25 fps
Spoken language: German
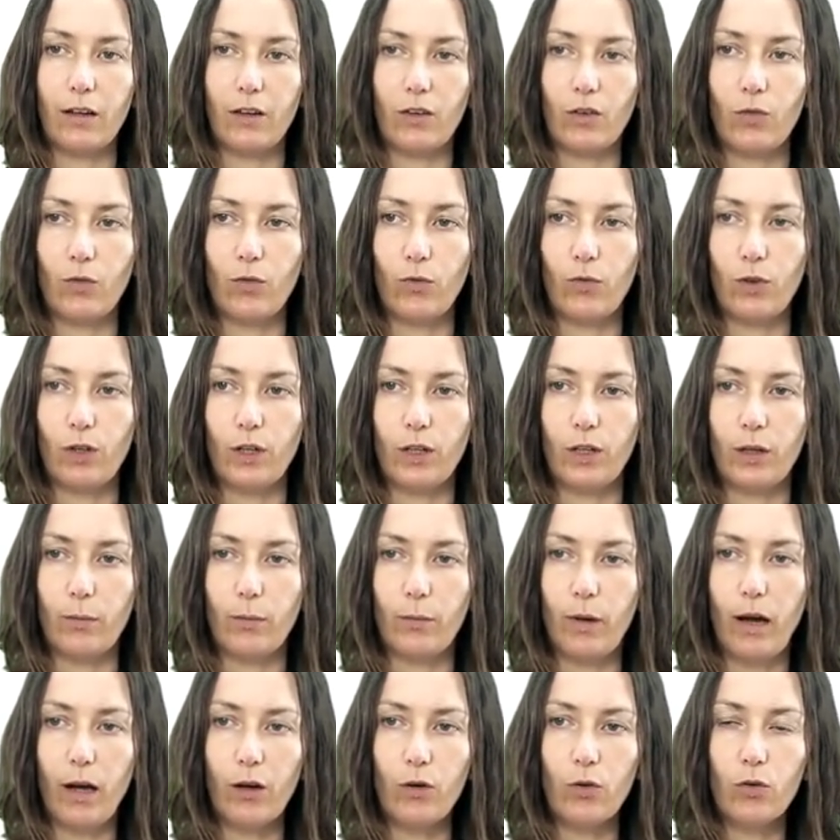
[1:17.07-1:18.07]
dass wir die
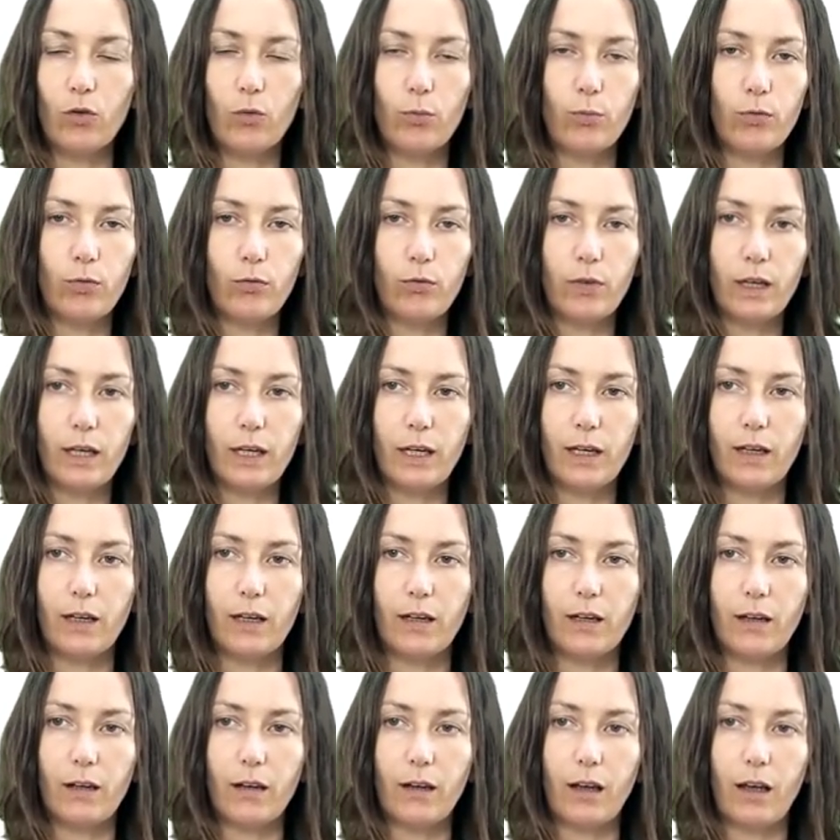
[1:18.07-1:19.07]
Maus
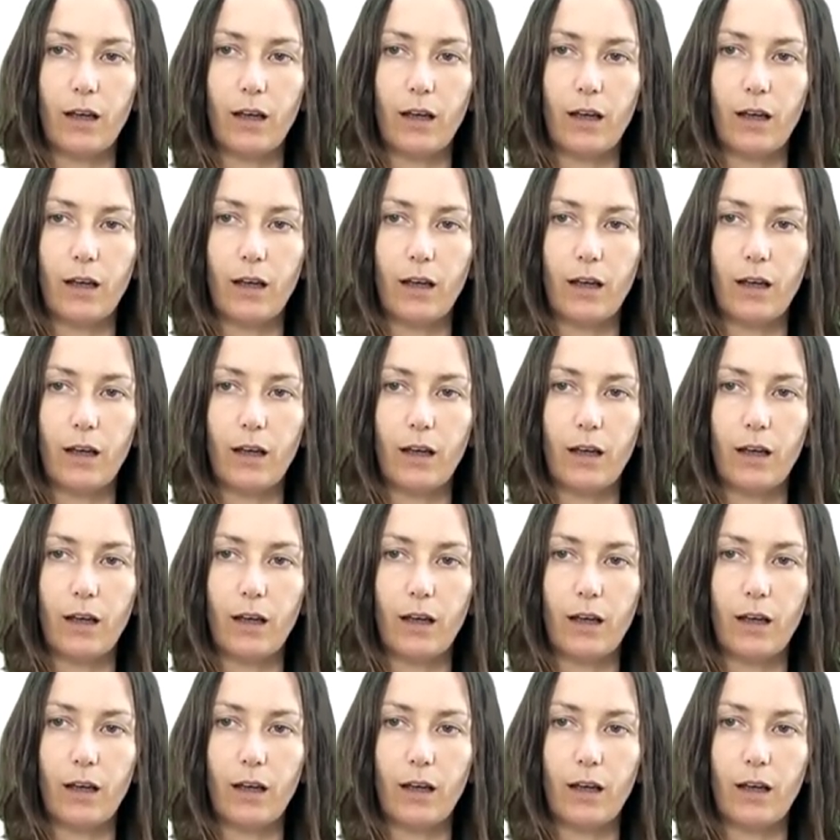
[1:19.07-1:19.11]
bewegen,